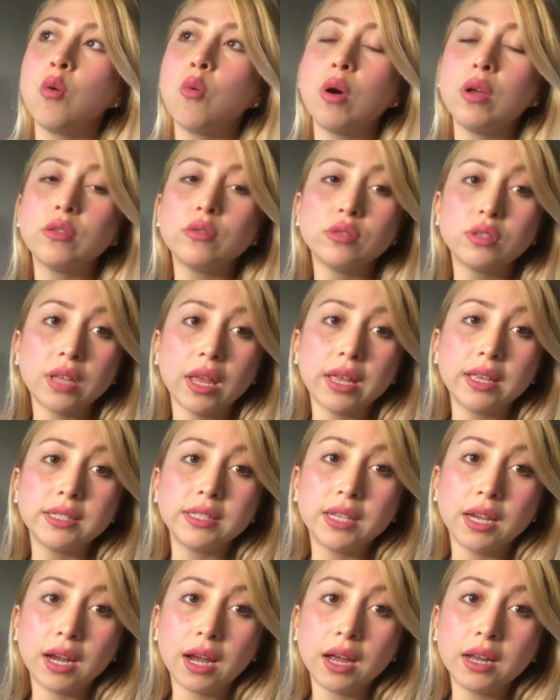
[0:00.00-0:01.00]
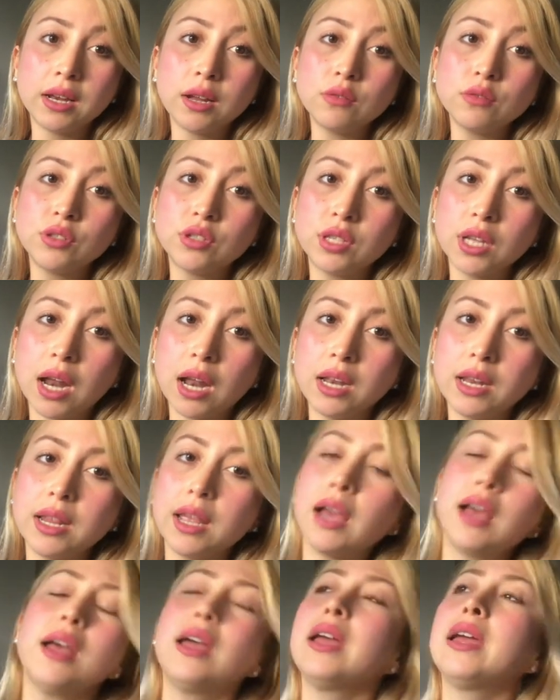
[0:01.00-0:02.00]
Cuando ustedes llegan a
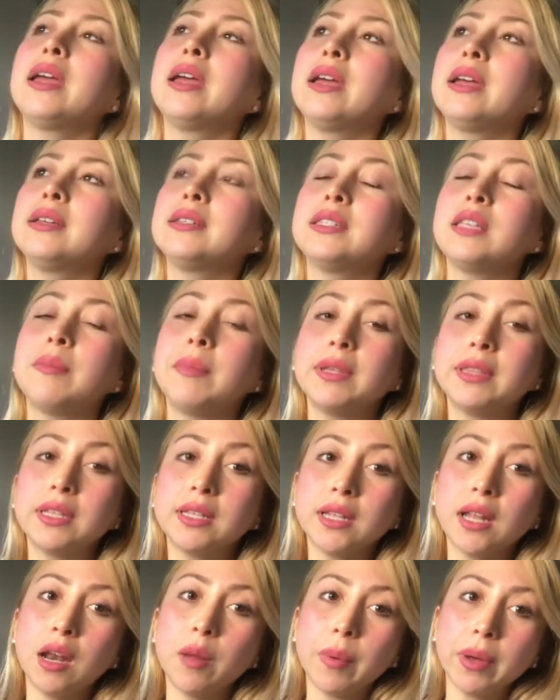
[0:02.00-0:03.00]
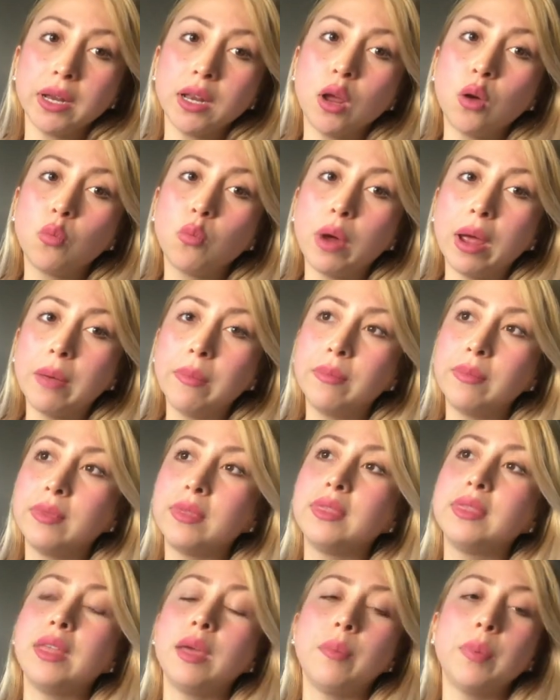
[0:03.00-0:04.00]
Australia, eh, se meten a la página web
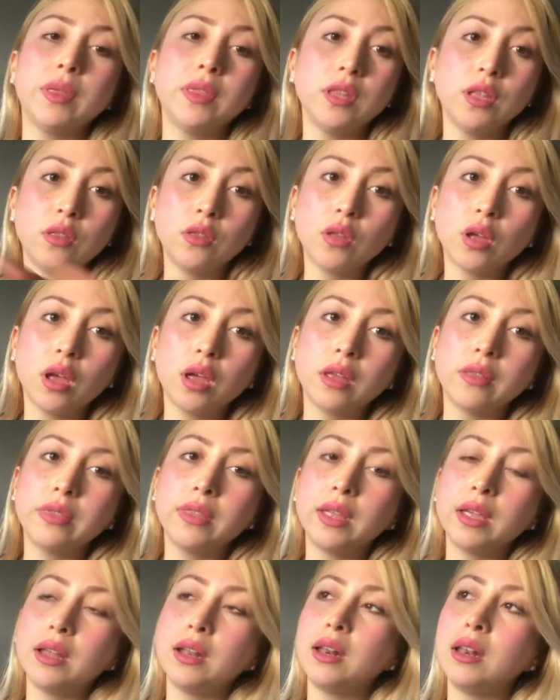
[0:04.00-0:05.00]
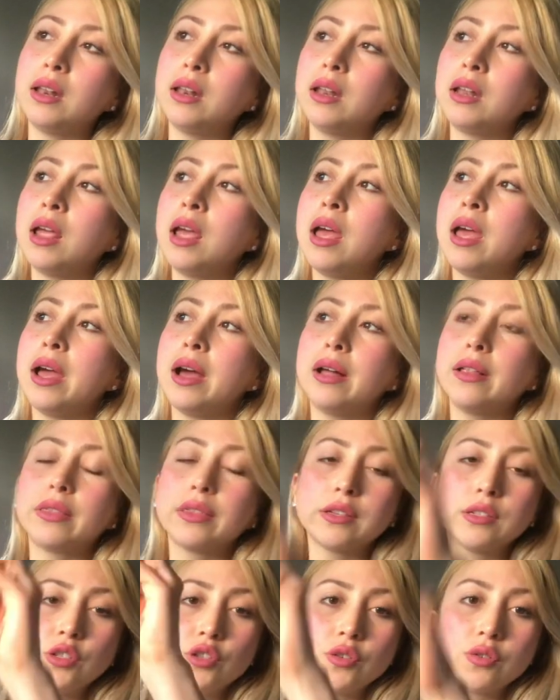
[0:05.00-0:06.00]
dependiendo del
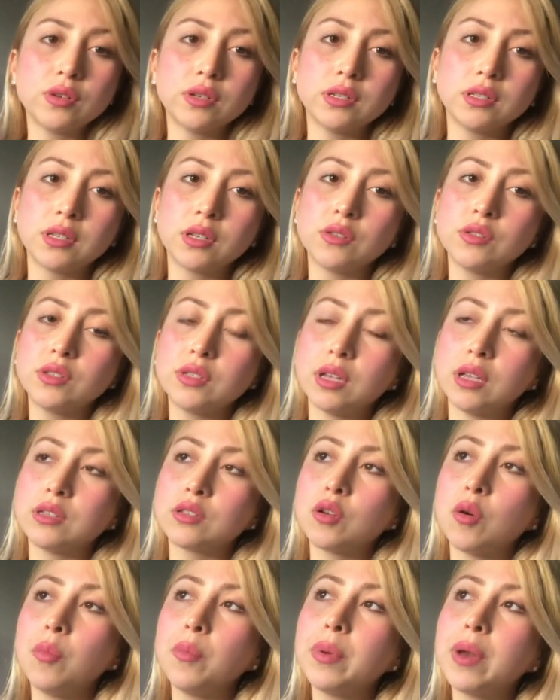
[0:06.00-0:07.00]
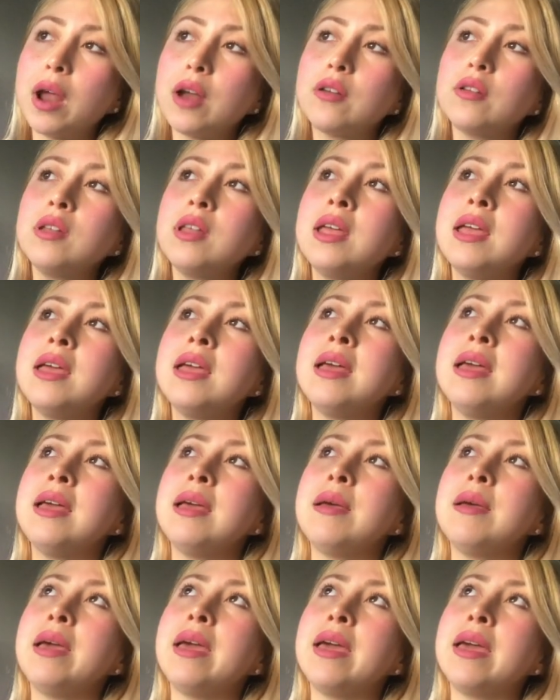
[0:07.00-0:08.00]
health insurance que ustedes compraron
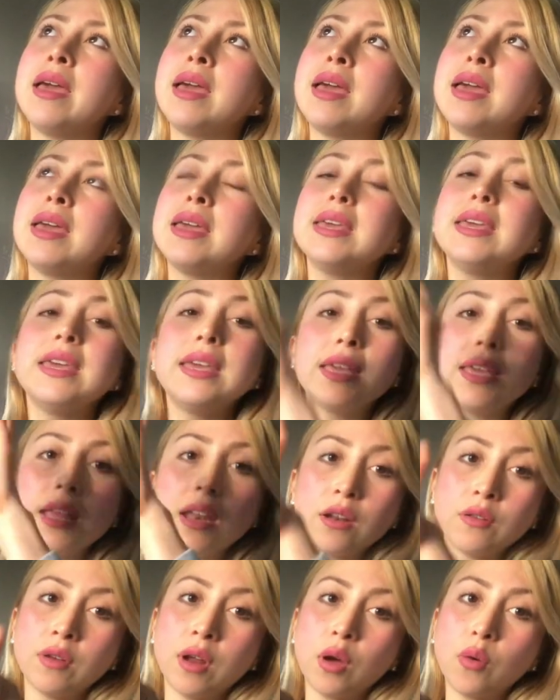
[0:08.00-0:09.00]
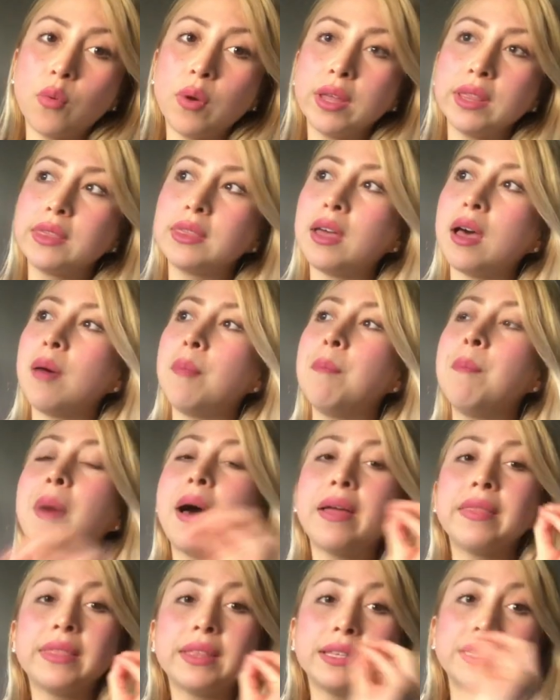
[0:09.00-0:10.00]
eh, y crean una cuenta,
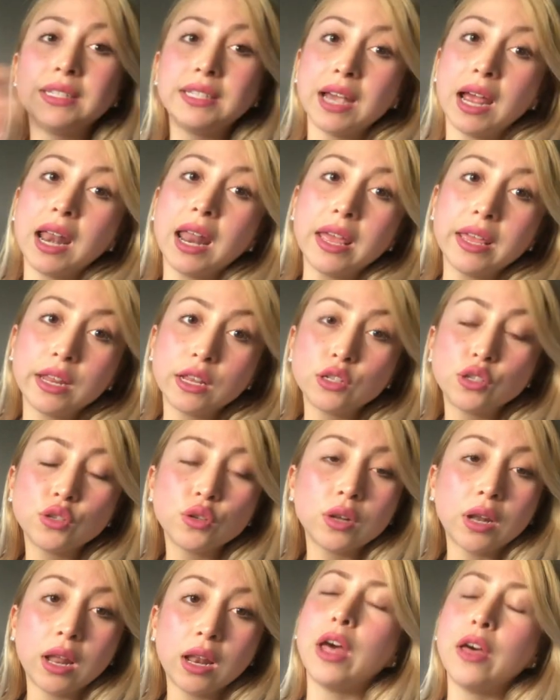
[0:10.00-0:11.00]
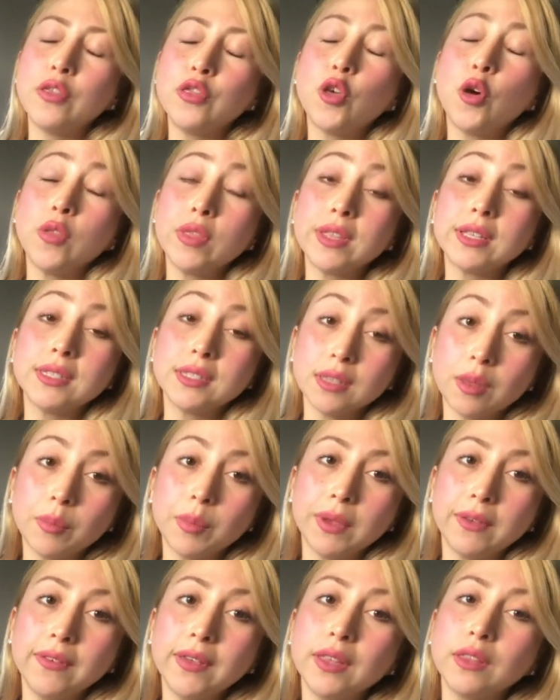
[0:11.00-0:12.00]
mandan ya la dirección a, donde están
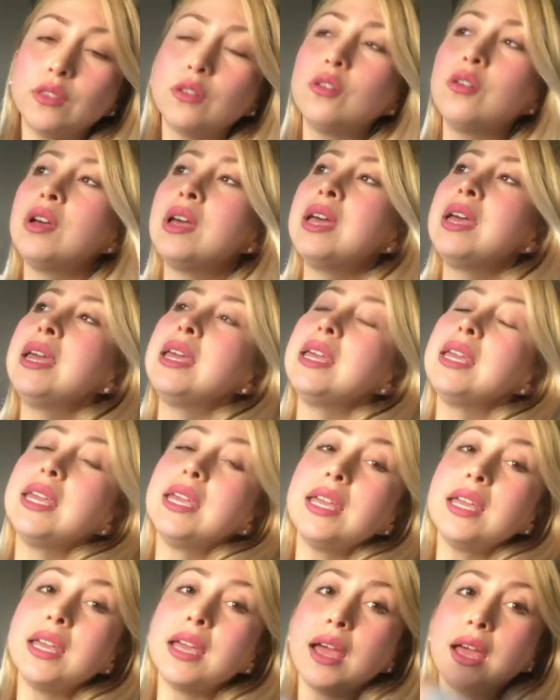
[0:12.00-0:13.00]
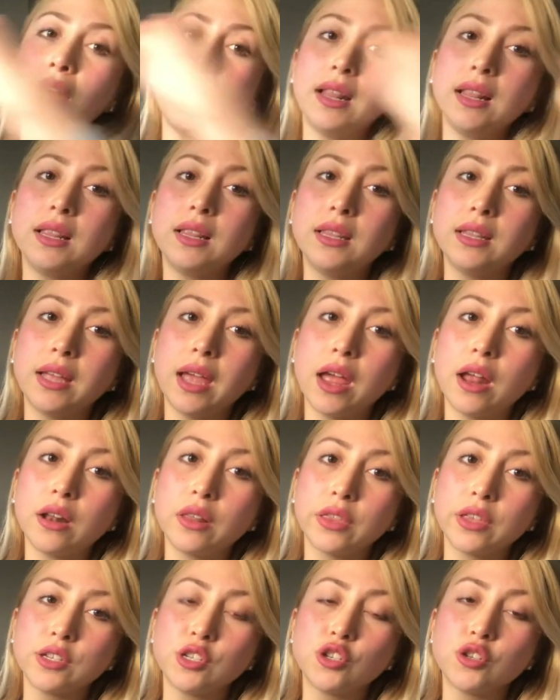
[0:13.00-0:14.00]
viviendo y el
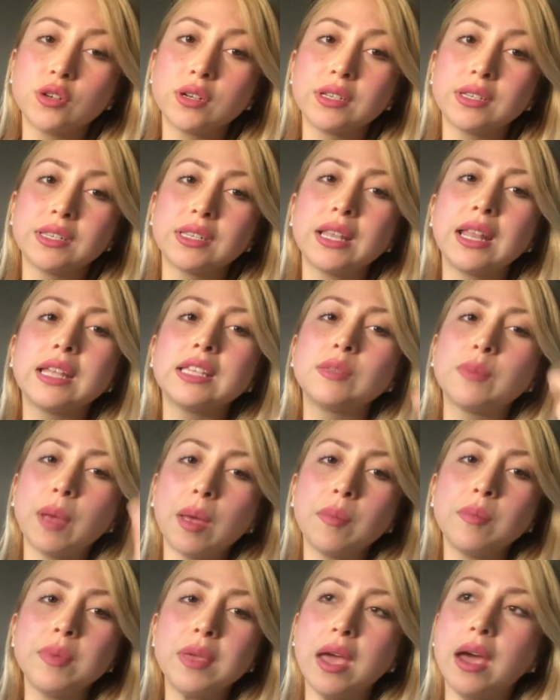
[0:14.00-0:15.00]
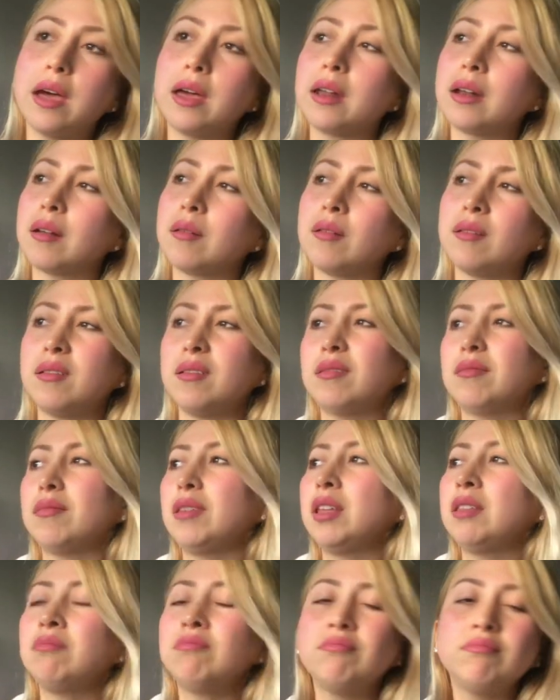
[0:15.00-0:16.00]
health insurance les va a enviar
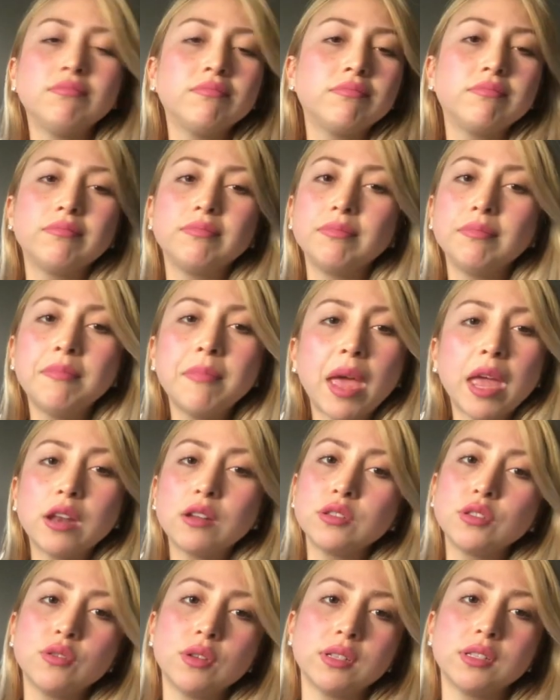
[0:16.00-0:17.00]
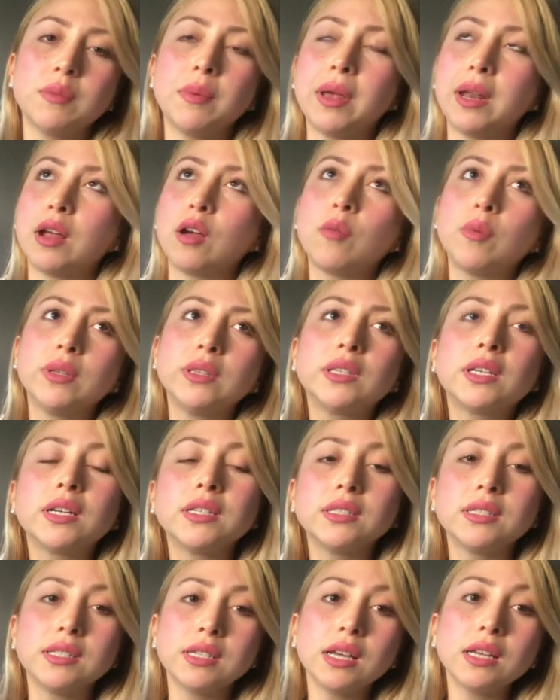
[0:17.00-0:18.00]
en menos de una semana, como en
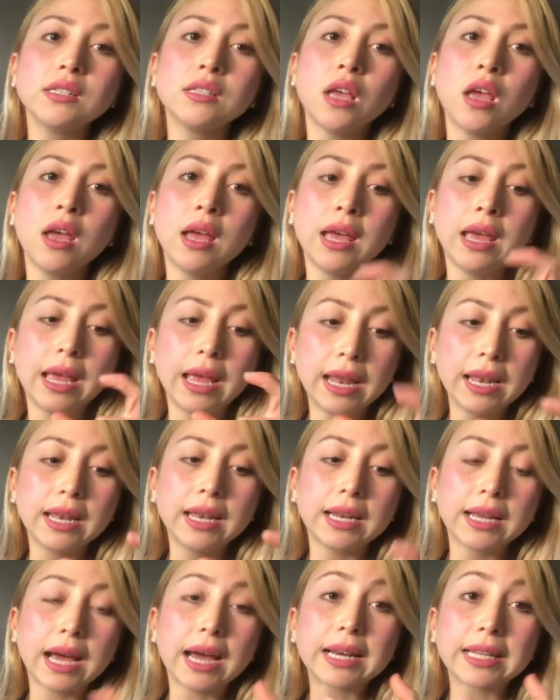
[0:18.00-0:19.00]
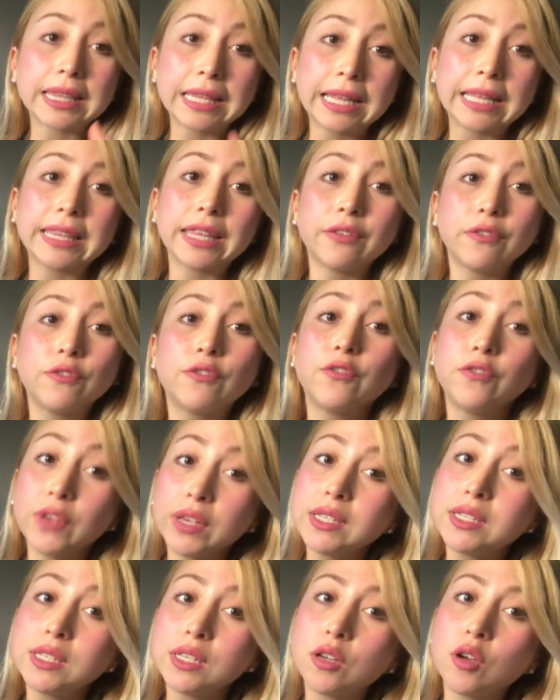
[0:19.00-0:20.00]
tres días, el carnet en
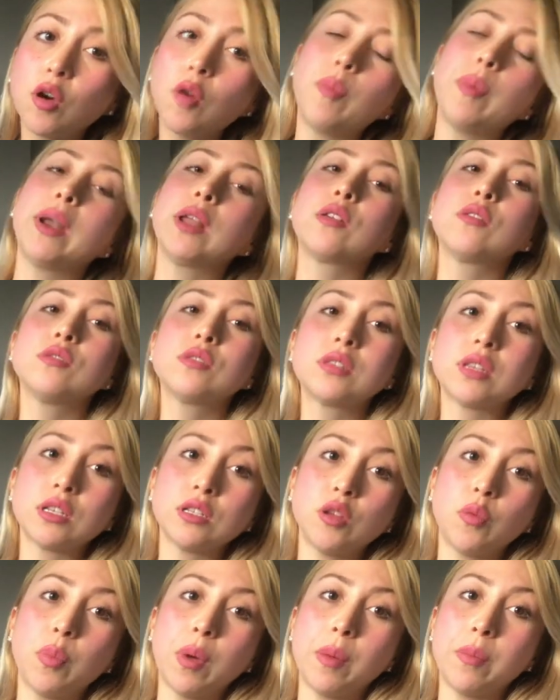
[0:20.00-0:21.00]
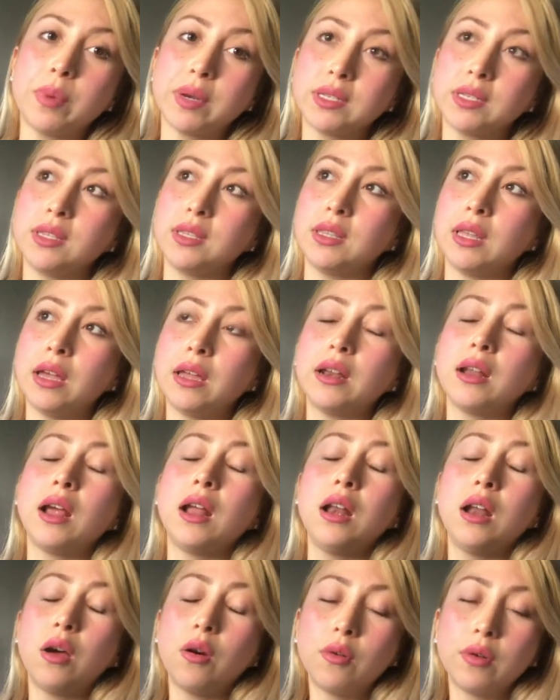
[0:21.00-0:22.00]
físico para que ustedes lo puedan presentar
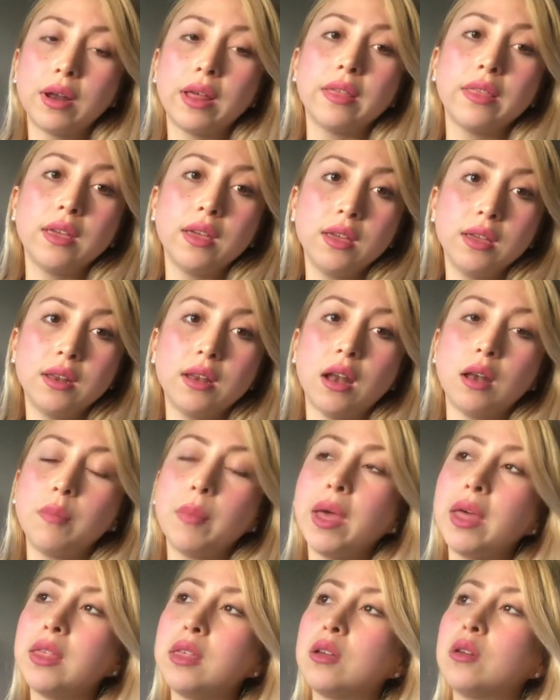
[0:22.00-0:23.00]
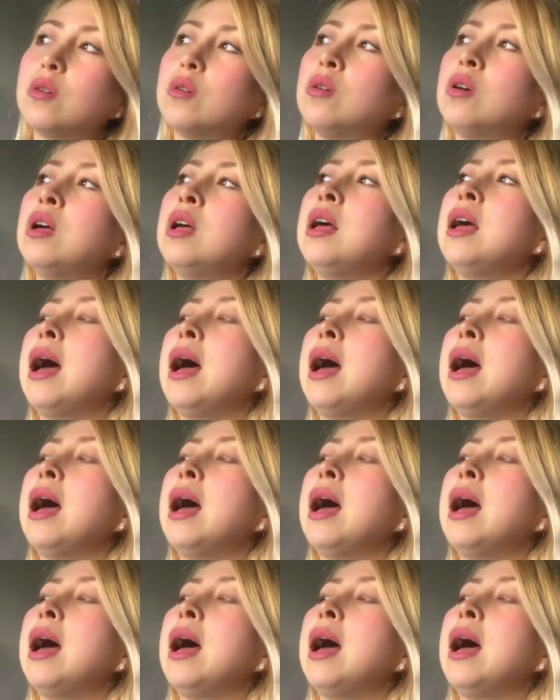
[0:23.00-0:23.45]
a la hora de ir al médico.